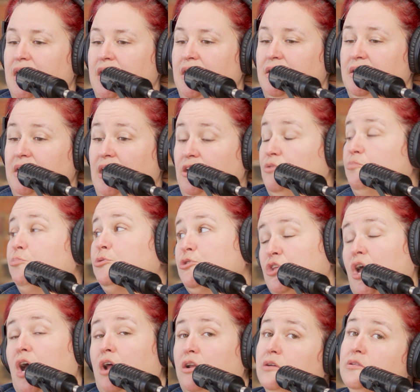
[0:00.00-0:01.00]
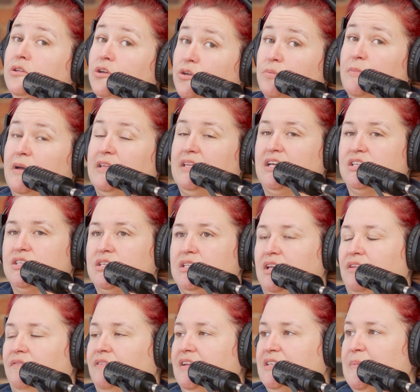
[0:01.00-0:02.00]
Et il y en a plusieurs, documentaires sur
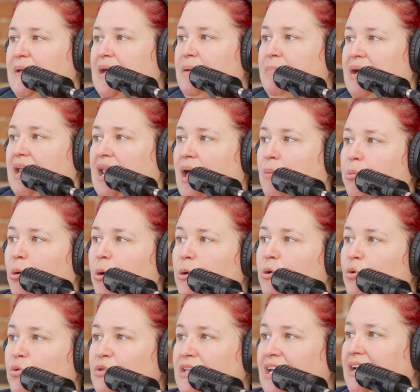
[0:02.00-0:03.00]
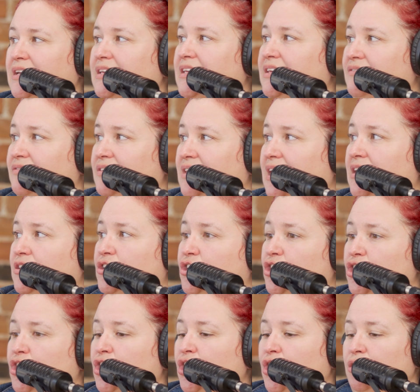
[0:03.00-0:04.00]
Netflix par rapport à la porn, autant qui vient
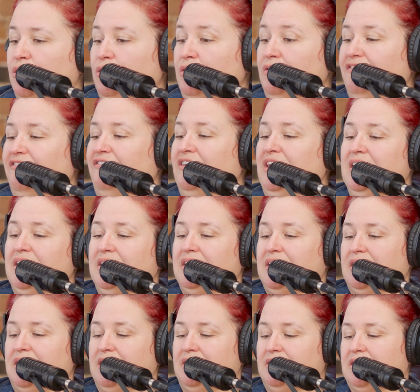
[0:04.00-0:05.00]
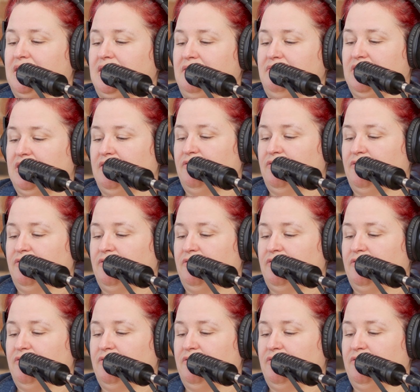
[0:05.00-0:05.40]
d'une fille qui, qui,